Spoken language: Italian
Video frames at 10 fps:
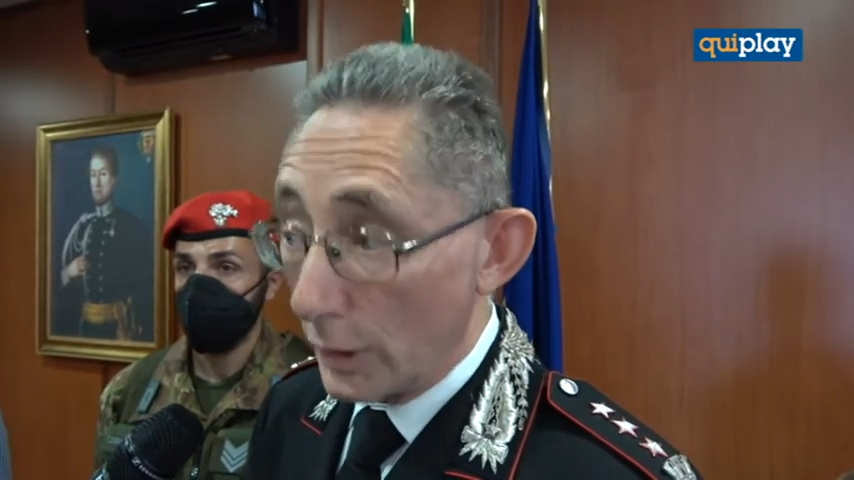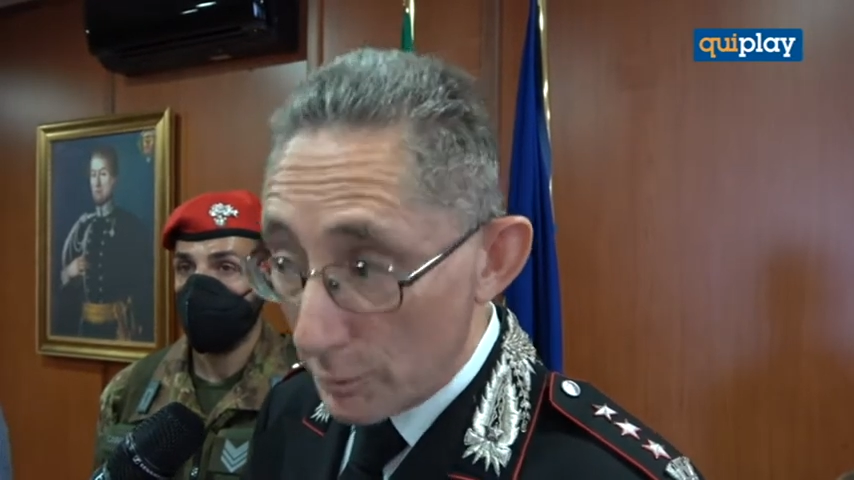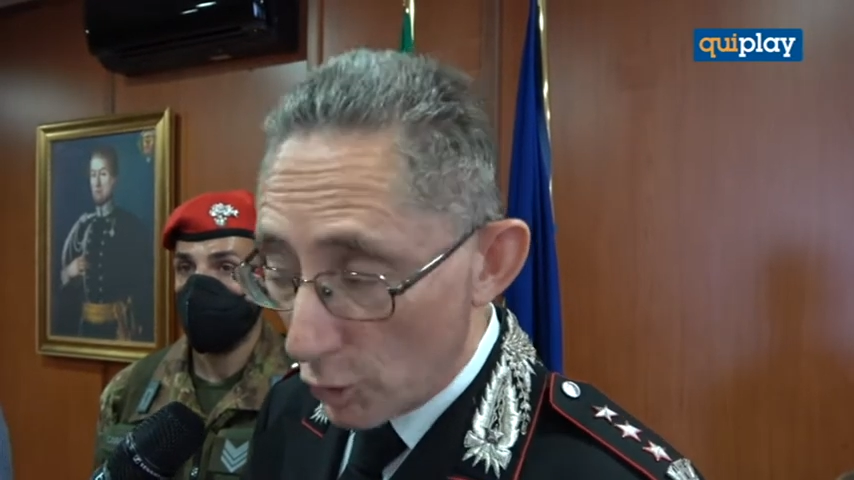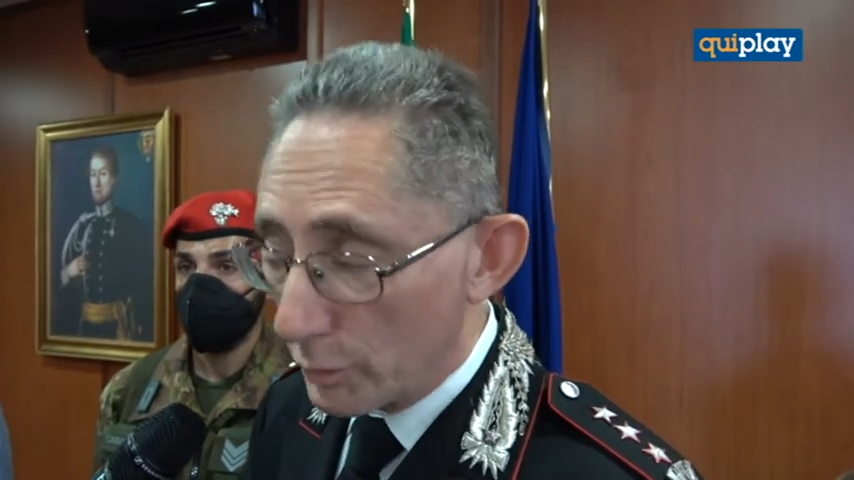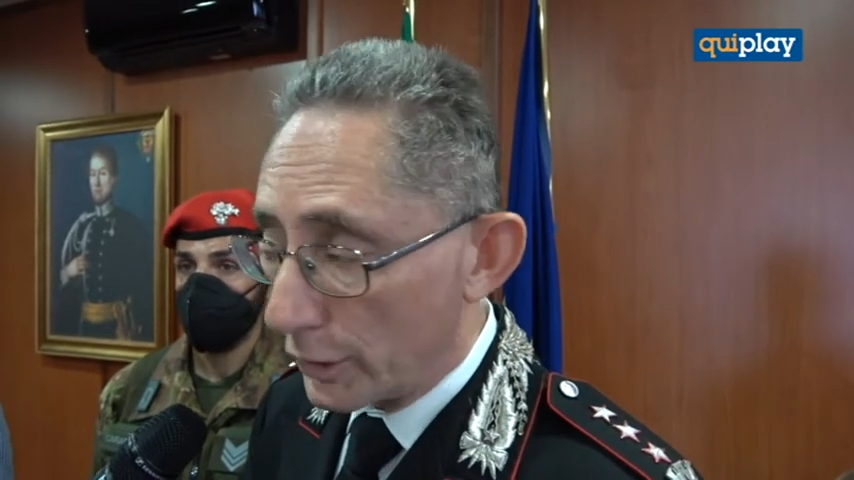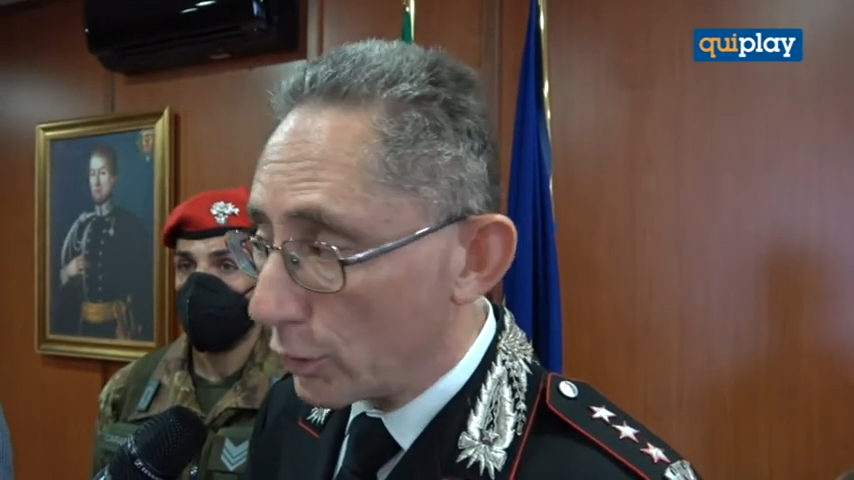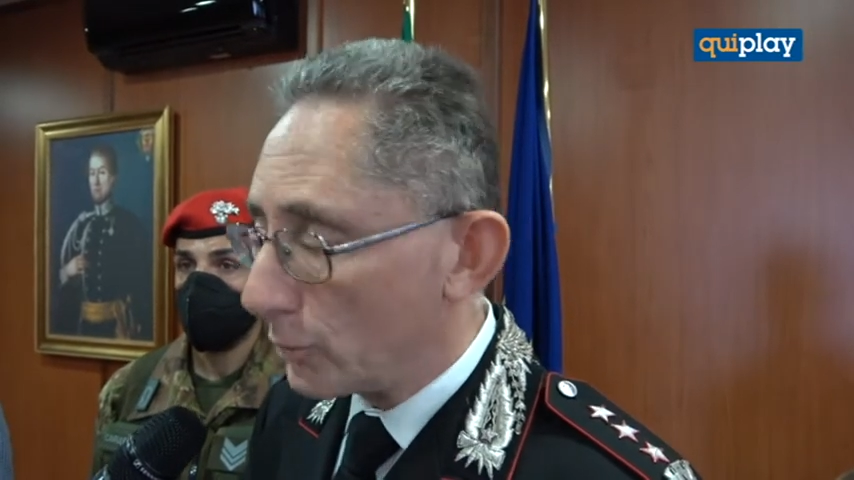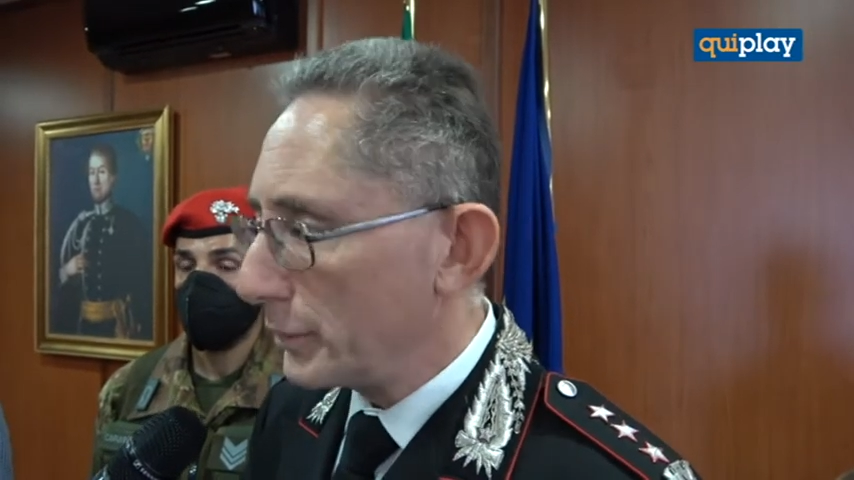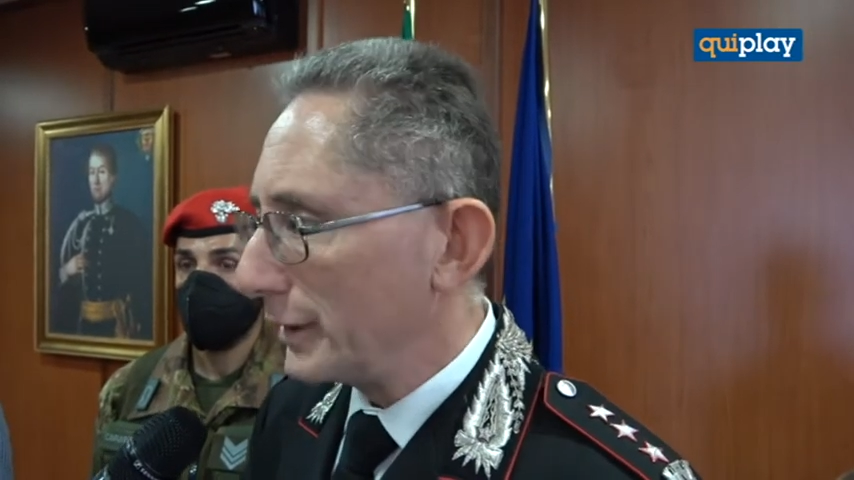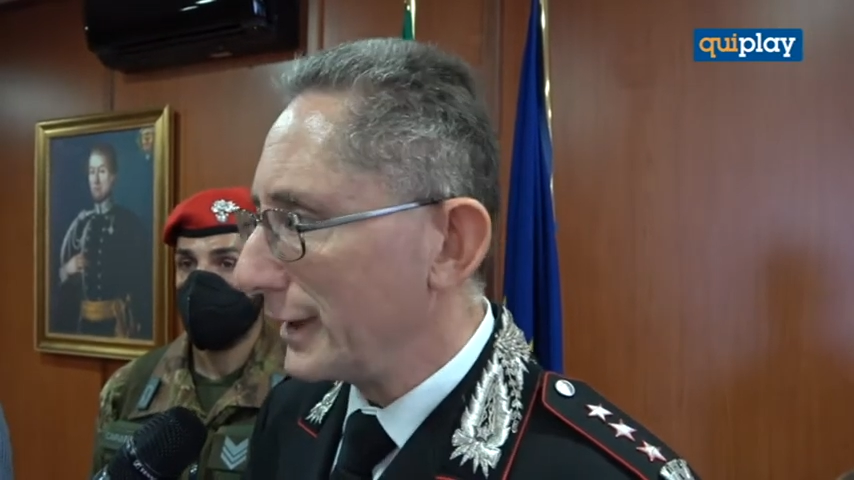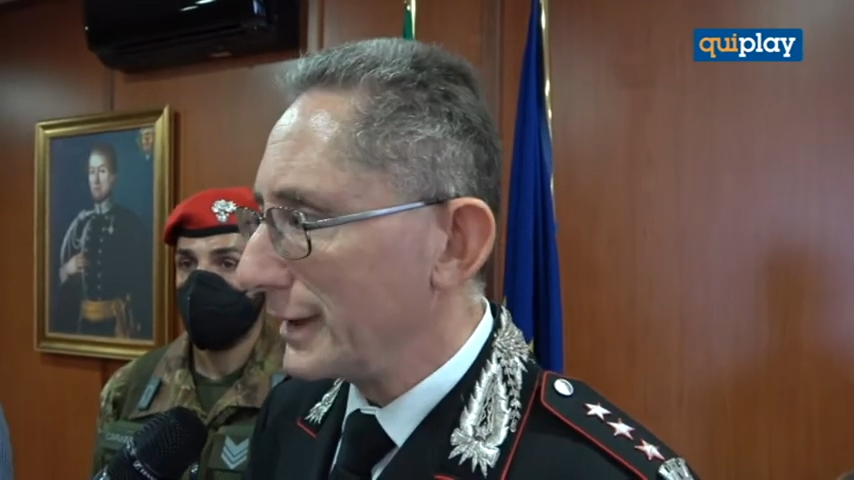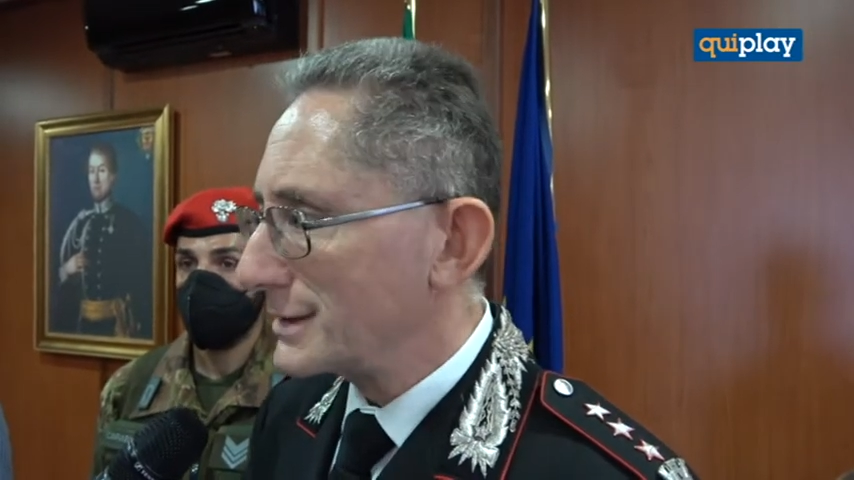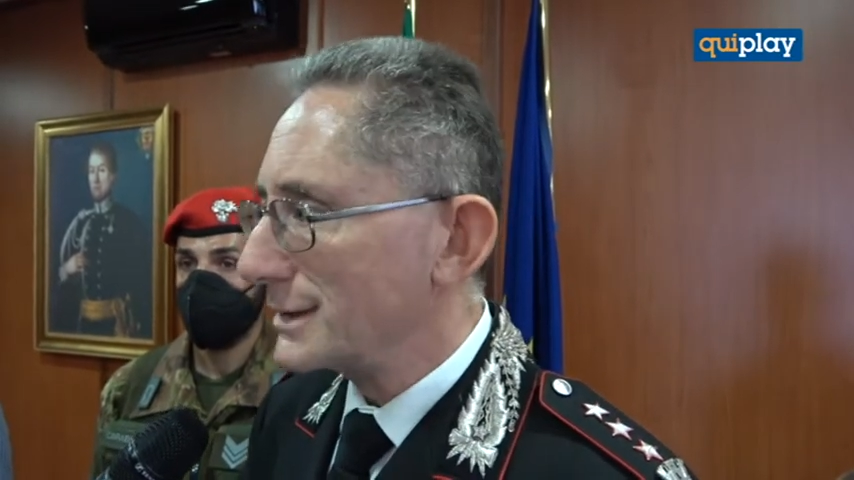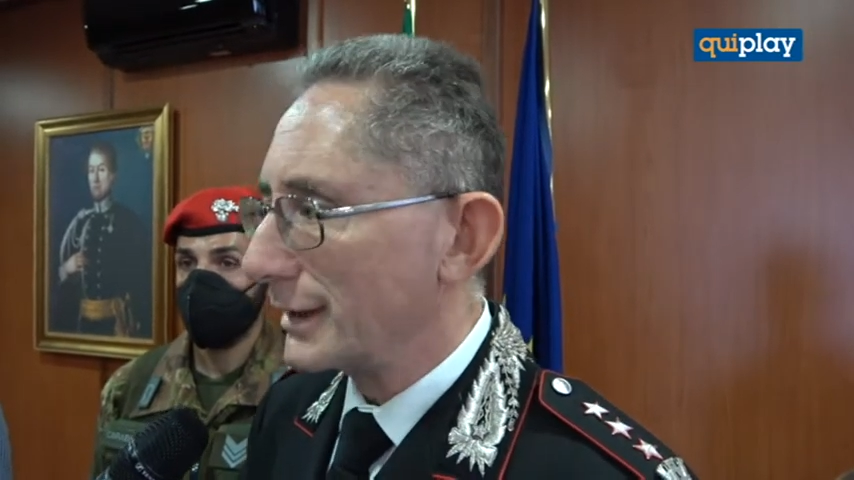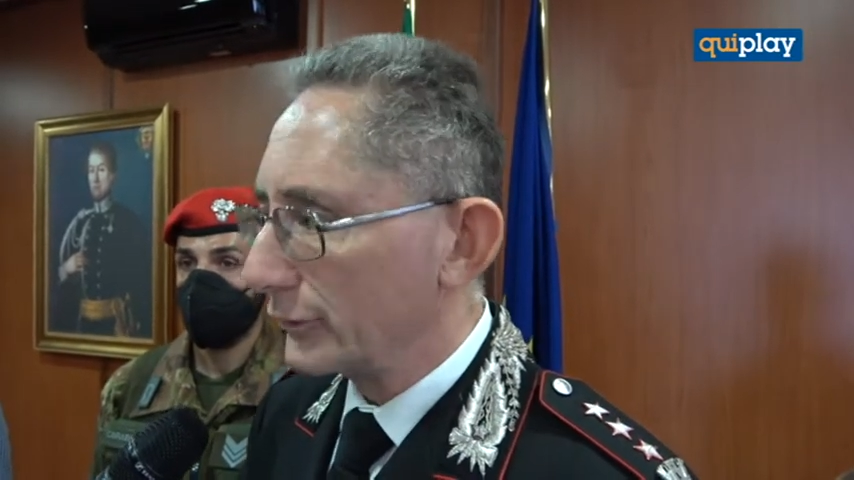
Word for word: con le proprie competenze